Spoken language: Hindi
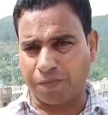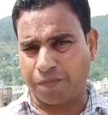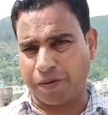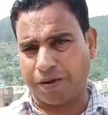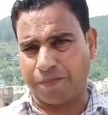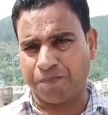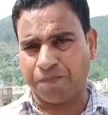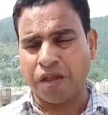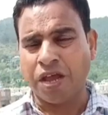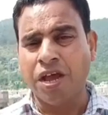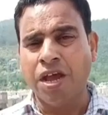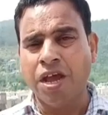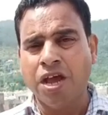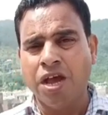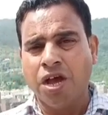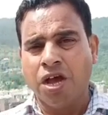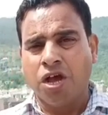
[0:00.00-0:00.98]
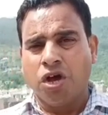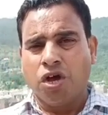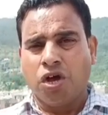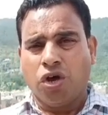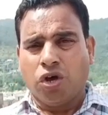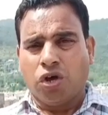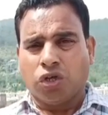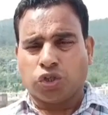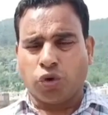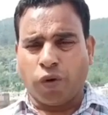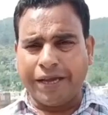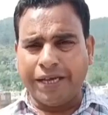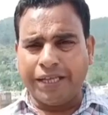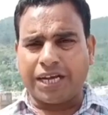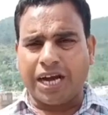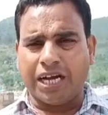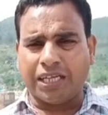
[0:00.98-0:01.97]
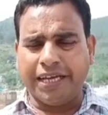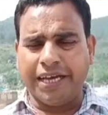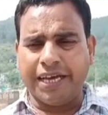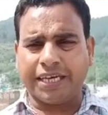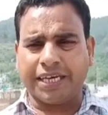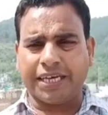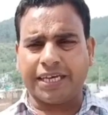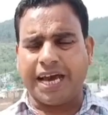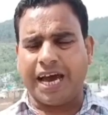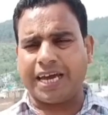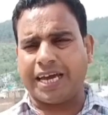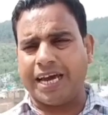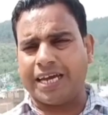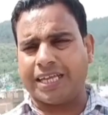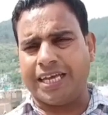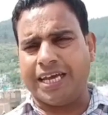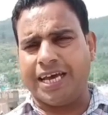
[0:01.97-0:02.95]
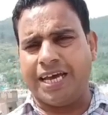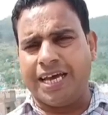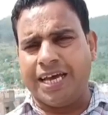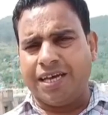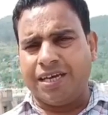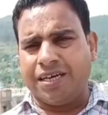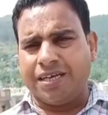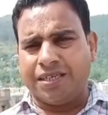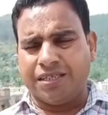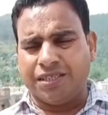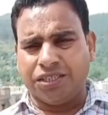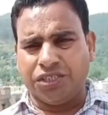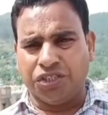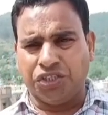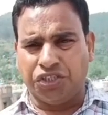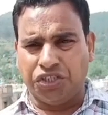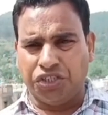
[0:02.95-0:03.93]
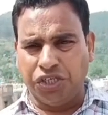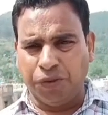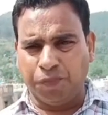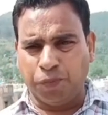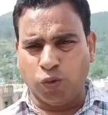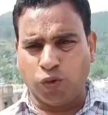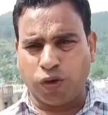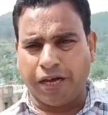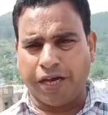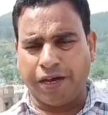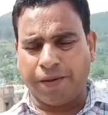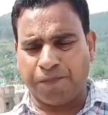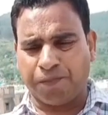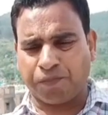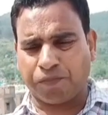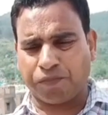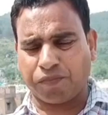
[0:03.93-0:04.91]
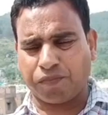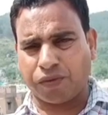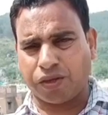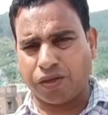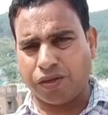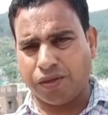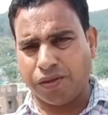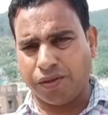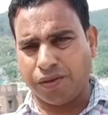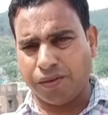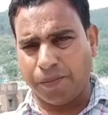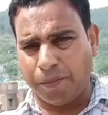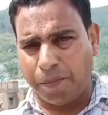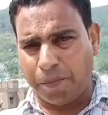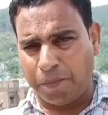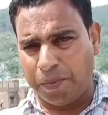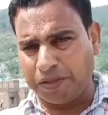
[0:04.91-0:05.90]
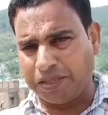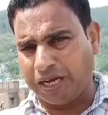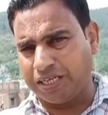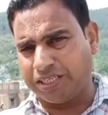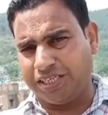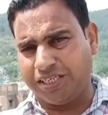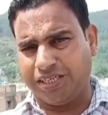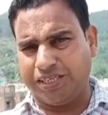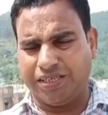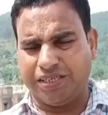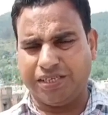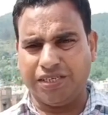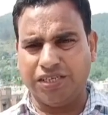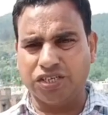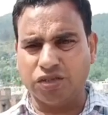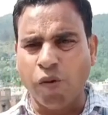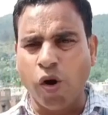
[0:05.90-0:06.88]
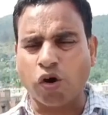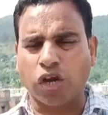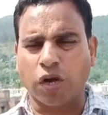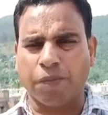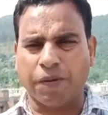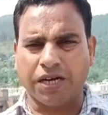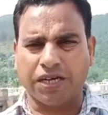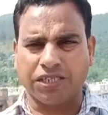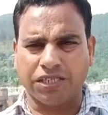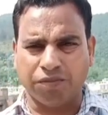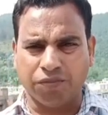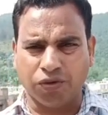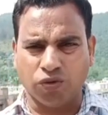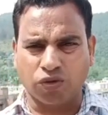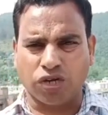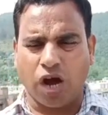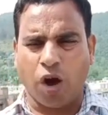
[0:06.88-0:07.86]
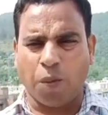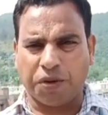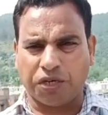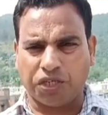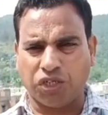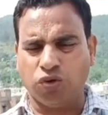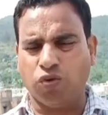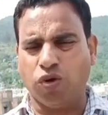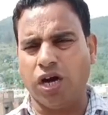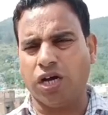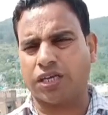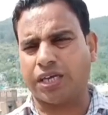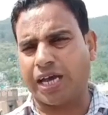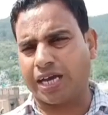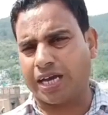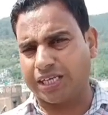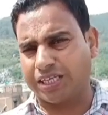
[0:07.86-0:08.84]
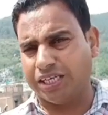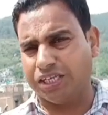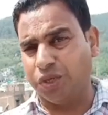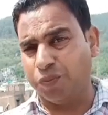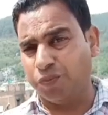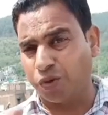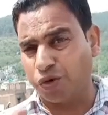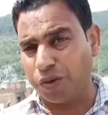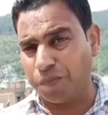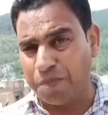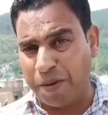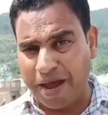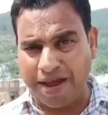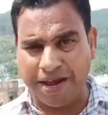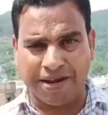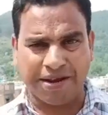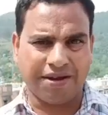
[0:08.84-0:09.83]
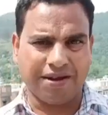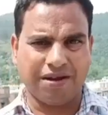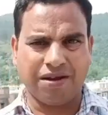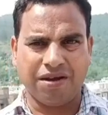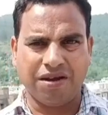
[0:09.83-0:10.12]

कर पाए तो आइए दिखाते हैं कि क्या कहते हैं दीपू के पिताजी इस मौके पर जब उनका ऑपरेशन हुआ क्या कहती है दीपू की बहन